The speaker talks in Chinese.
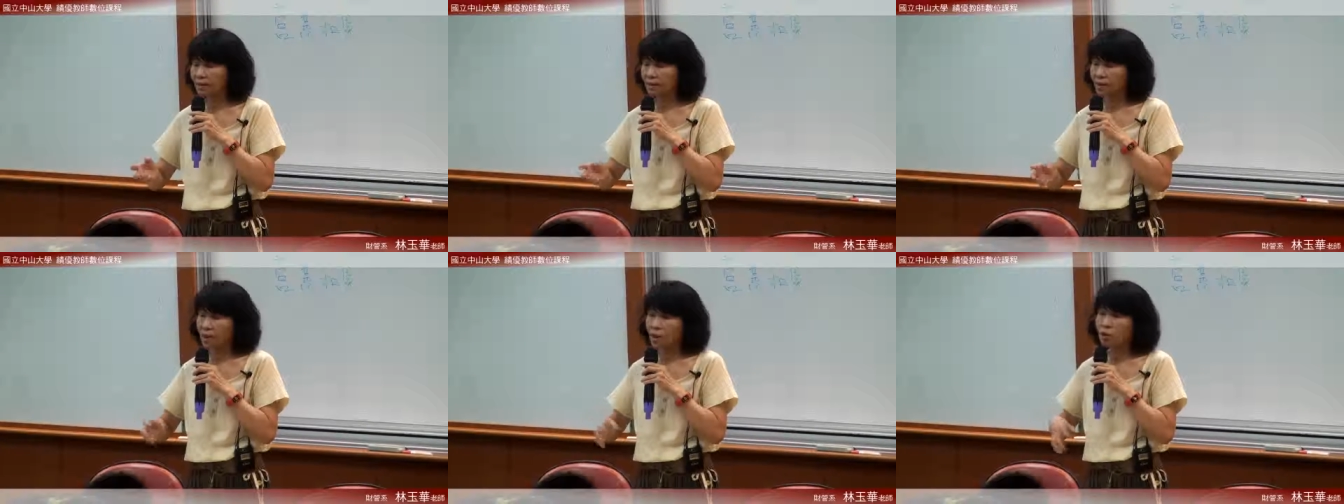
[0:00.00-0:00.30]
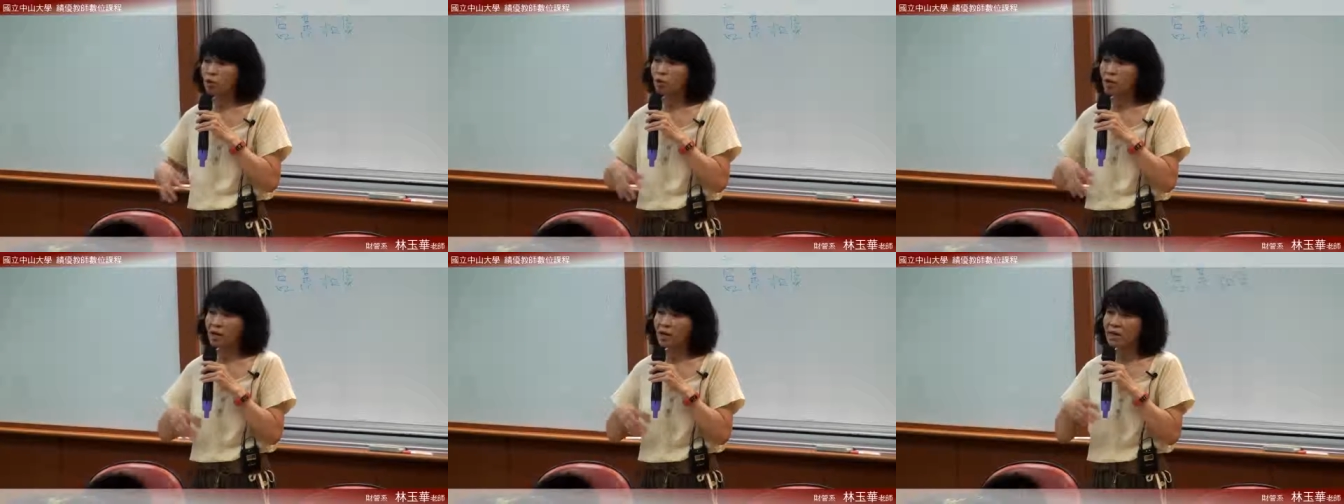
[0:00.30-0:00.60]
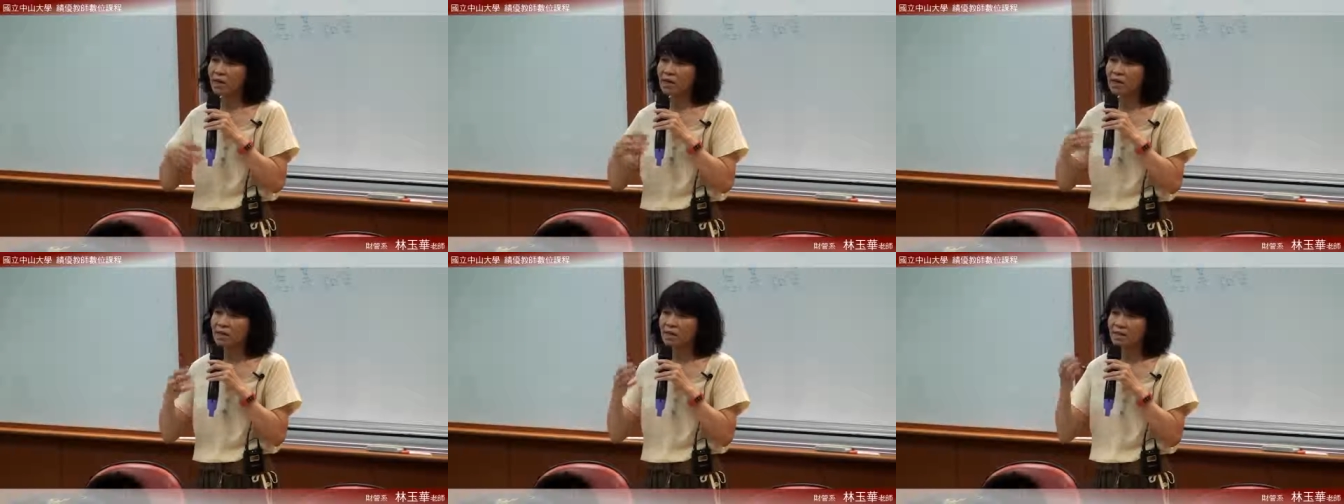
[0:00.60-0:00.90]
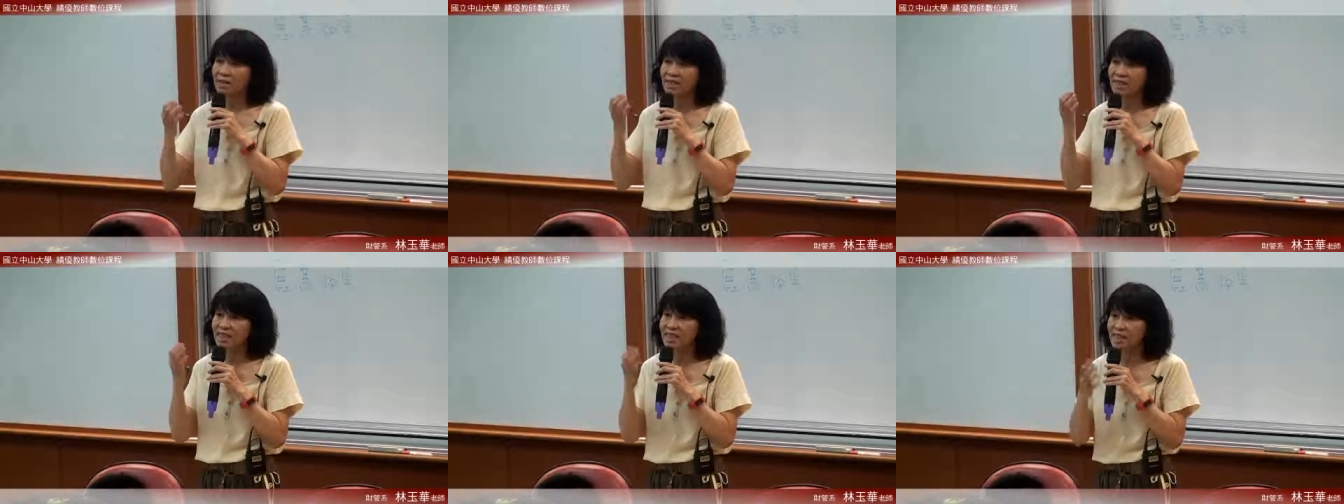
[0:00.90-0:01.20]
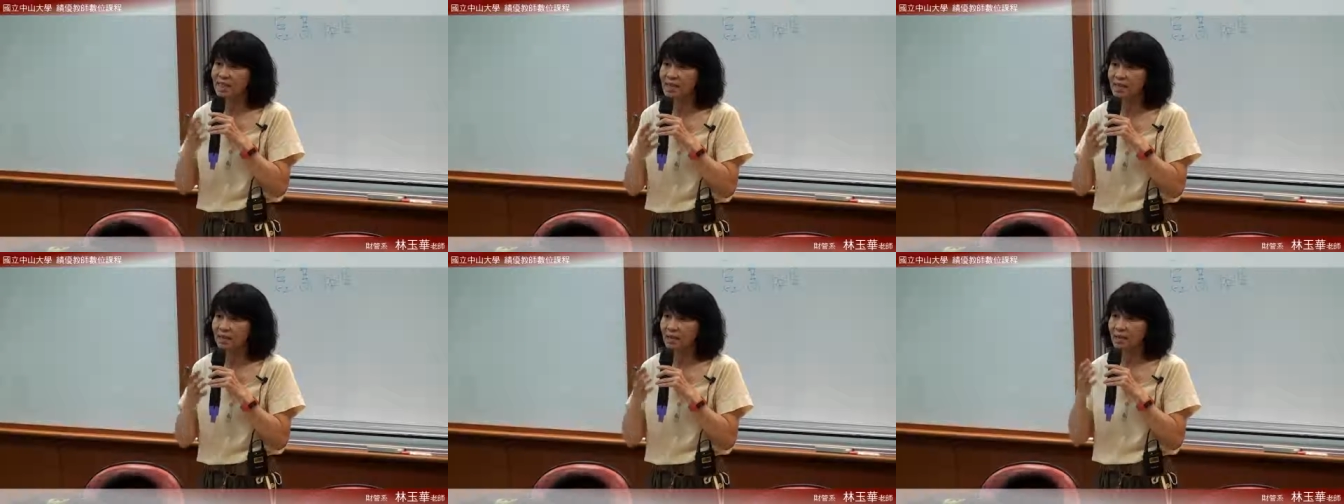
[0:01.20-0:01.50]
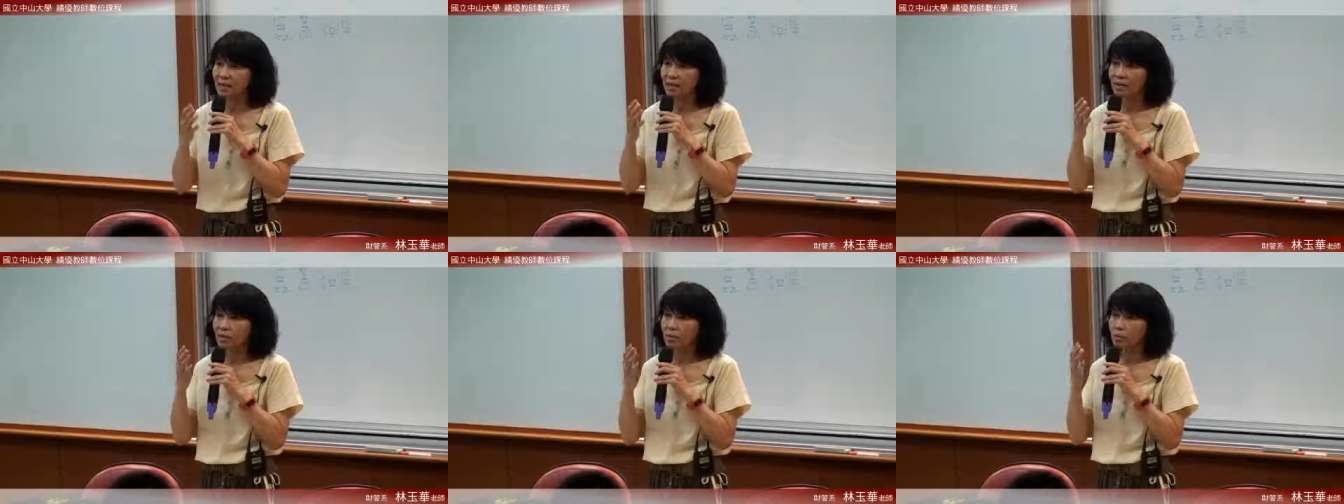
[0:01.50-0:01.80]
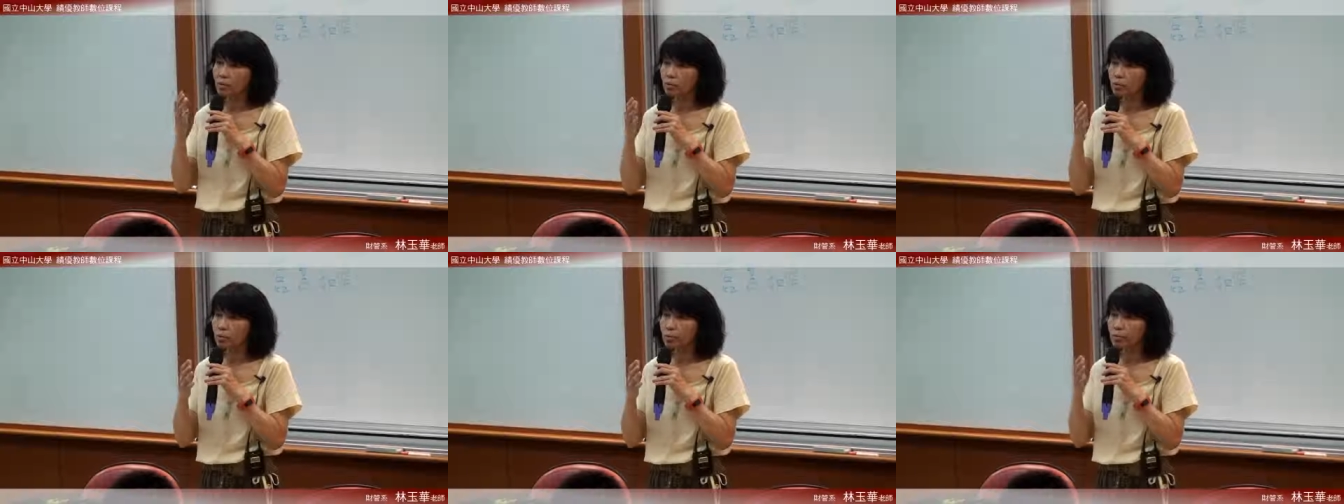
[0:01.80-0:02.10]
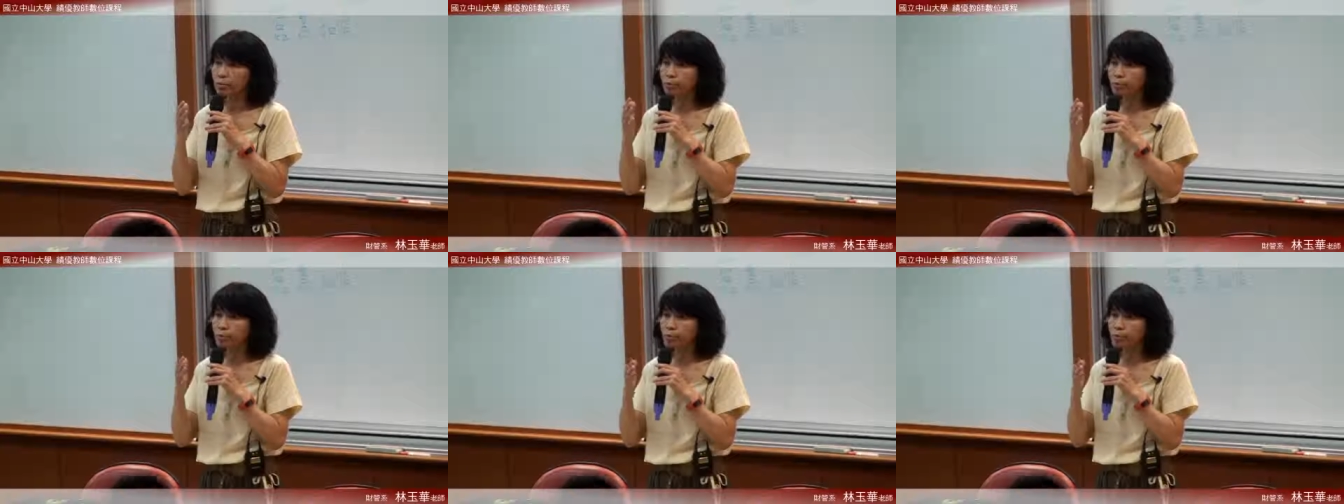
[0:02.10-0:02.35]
的，所以他可以借出